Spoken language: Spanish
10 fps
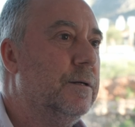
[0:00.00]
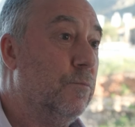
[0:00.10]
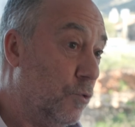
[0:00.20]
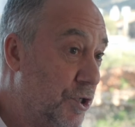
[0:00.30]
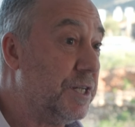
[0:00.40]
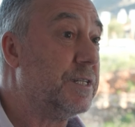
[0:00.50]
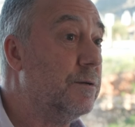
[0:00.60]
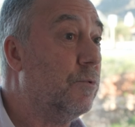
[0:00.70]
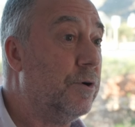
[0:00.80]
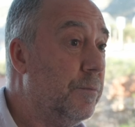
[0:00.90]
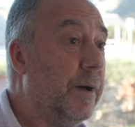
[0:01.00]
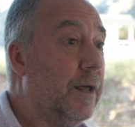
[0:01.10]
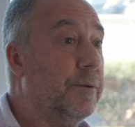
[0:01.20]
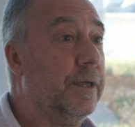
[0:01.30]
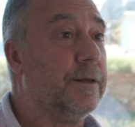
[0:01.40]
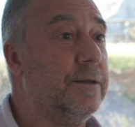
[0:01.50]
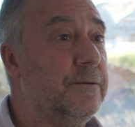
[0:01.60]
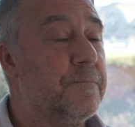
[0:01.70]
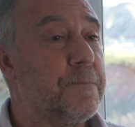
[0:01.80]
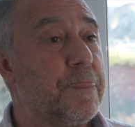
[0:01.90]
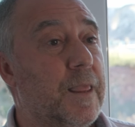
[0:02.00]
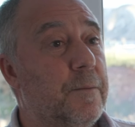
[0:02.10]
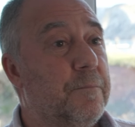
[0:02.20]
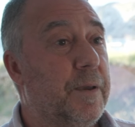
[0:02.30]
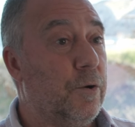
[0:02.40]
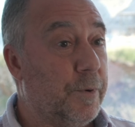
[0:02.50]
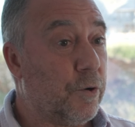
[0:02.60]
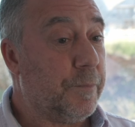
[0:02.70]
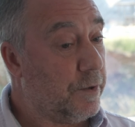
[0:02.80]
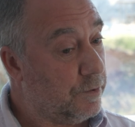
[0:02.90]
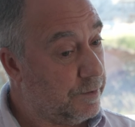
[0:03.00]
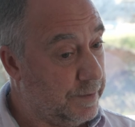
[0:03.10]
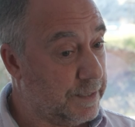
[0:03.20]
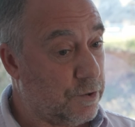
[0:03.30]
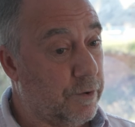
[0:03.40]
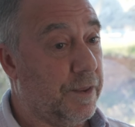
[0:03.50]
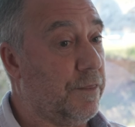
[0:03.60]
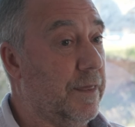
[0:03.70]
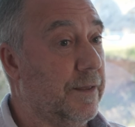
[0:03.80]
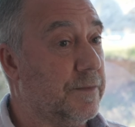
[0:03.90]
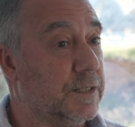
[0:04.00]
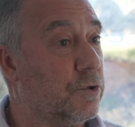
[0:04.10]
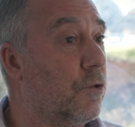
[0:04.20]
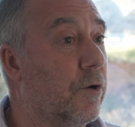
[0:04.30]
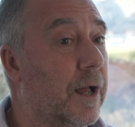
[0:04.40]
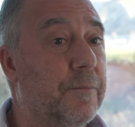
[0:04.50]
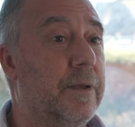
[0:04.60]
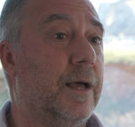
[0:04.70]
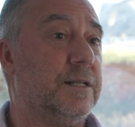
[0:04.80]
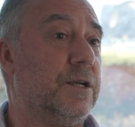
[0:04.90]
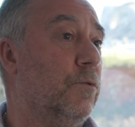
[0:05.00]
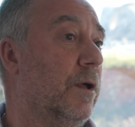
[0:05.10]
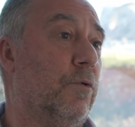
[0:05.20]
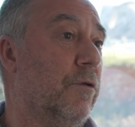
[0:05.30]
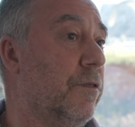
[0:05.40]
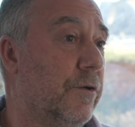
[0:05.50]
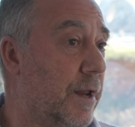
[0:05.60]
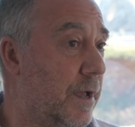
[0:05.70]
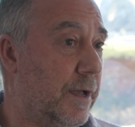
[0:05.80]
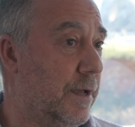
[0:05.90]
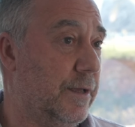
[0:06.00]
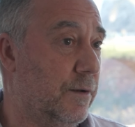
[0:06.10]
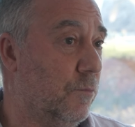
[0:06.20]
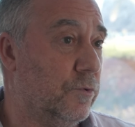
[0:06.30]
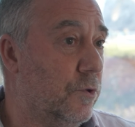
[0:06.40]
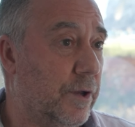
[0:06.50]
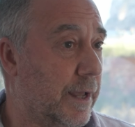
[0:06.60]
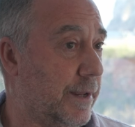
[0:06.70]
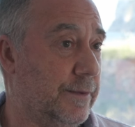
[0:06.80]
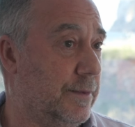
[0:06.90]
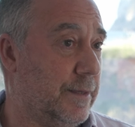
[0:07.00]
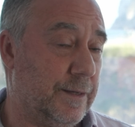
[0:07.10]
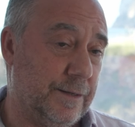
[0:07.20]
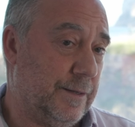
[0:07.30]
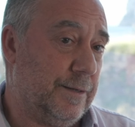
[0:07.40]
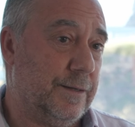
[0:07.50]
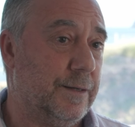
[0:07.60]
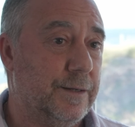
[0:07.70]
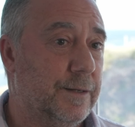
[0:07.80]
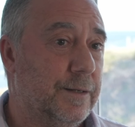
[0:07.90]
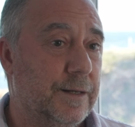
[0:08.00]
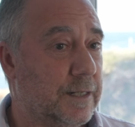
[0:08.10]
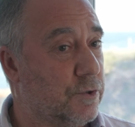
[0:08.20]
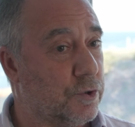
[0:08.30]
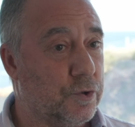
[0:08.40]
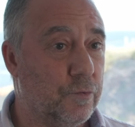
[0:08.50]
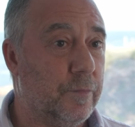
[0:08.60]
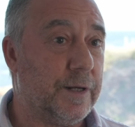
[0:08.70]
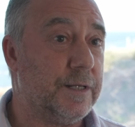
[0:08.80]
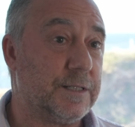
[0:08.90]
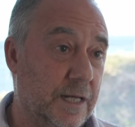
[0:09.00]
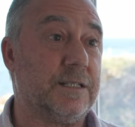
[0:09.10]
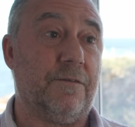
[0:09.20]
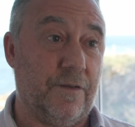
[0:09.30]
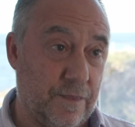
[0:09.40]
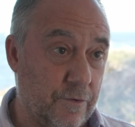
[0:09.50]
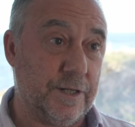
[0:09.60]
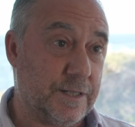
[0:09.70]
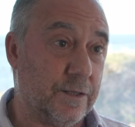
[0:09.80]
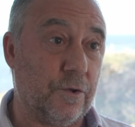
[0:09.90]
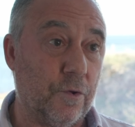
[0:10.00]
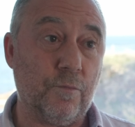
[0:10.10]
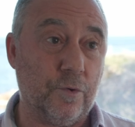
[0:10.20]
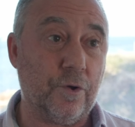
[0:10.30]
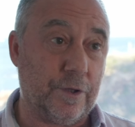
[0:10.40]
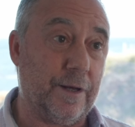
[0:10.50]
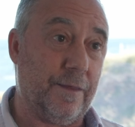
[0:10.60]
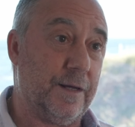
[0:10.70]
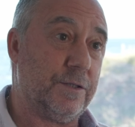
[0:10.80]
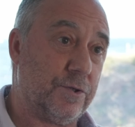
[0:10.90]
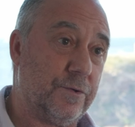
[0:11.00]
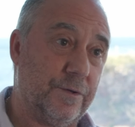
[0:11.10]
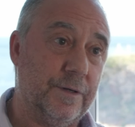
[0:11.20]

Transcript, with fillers: muchísimo y para bien, pero bueno, pero es lo que decía antes, todo cambia según evoluciona el mundo, la gente y las costumbres y las aficiones, que todo el mundo tiene derecho